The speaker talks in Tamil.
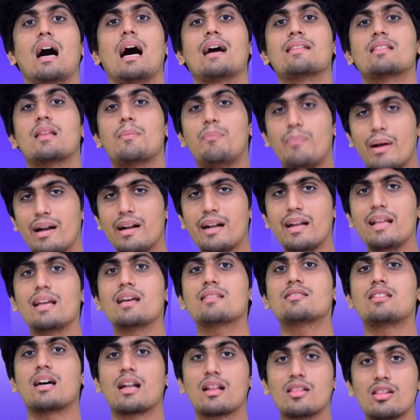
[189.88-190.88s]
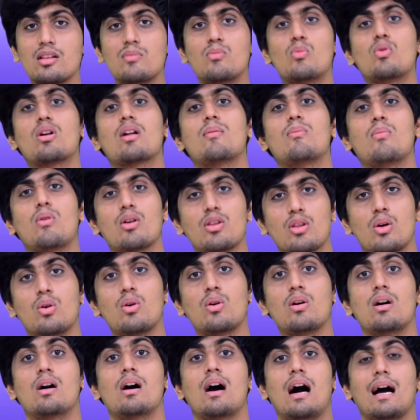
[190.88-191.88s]
அந்த பெட்டியை திறந்து மூடும்
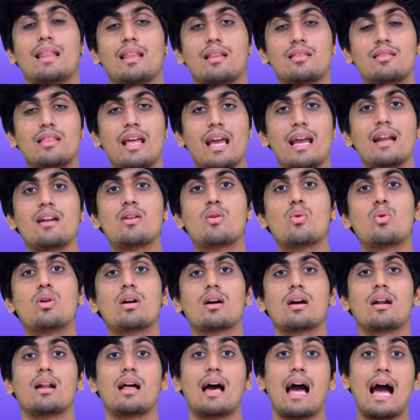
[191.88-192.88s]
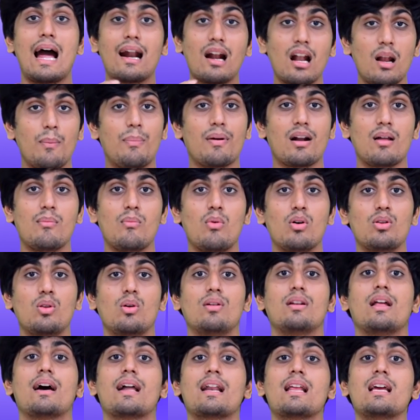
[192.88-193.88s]
போதும் அந்த தேன் கூடுகளை ஹேண்டில் பண்ணும்
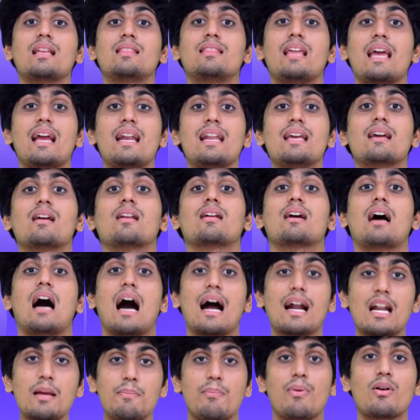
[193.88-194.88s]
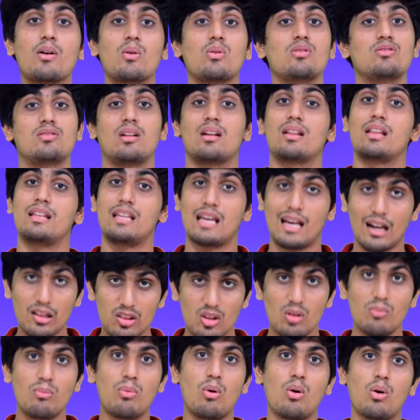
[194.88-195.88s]
போதும் நிறைய தேனிகளுக்கு அடிப்படும் சிலது
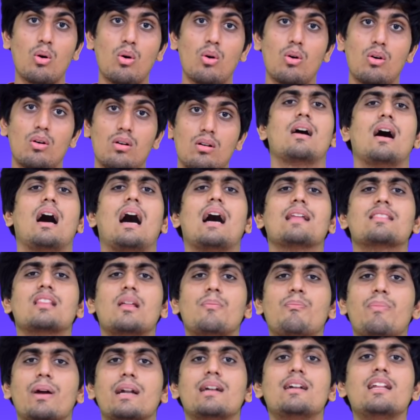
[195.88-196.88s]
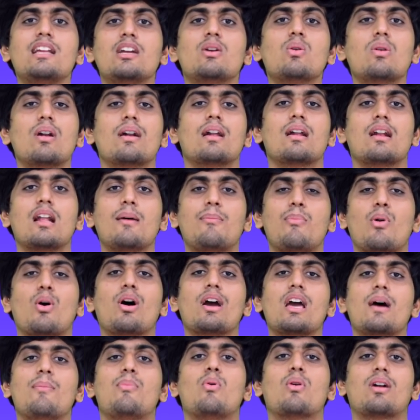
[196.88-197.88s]
இறந்தும் போகும் அந்த பெட்டிக்குள்ள நல்லா
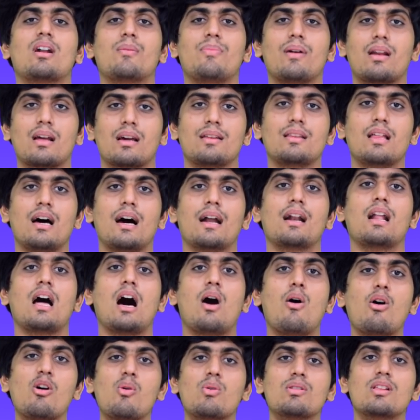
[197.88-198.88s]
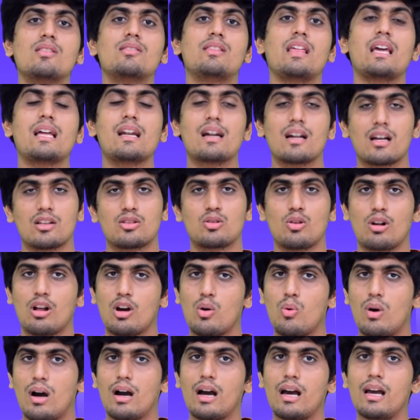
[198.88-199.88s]
புகையா போட்ட பிறகு தான் அவங்க வந்து தேன் எடுக்க
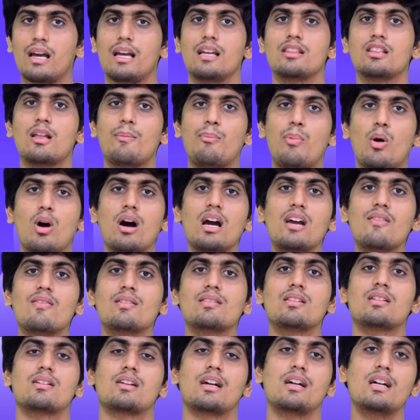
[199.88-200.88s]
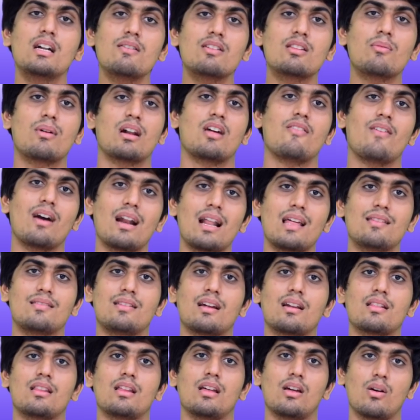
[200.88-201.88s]
தொடங்குவாங்க இந்த புகை வந்து ரெண்டு விதமான வேலையை
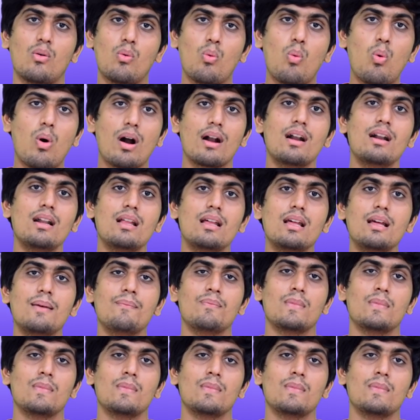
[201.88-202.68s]
செய்கிறது ஒன்று